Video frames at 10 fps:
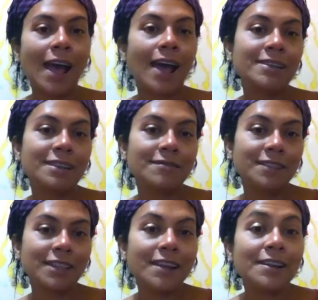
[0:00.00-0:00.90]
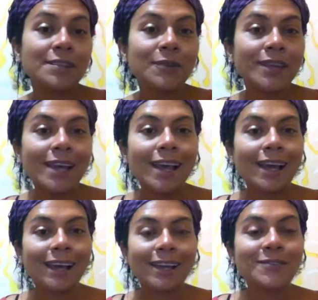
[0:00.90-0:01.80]
Hasta el final las voy
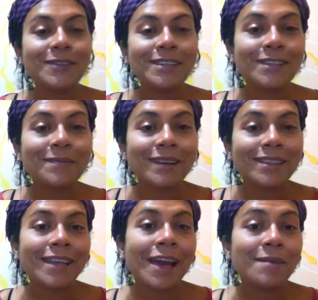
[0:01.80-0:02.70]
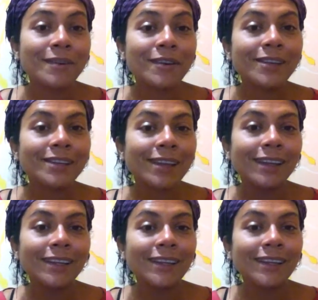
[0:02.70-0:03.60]
a, las voy a interpretar, pero ahorita
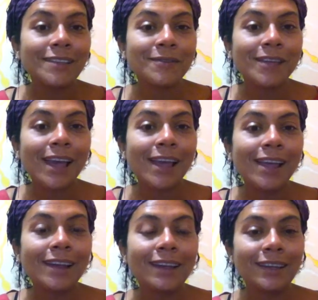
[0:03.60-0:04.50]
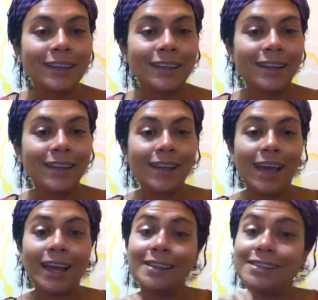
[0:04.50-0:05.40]
aquí las voy a elegir.
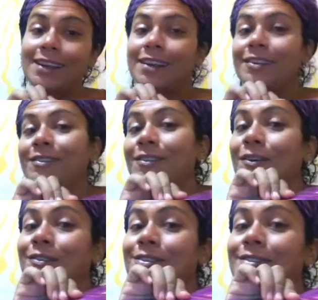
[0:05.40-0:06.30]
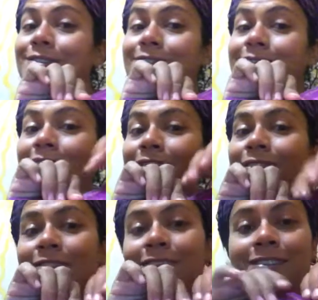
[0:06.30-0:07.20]
Aquí salieron dos,
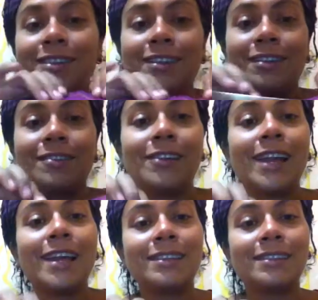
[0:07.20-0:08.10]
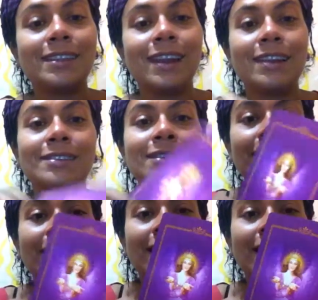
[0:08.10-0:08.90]
entonces ya tengo las tres.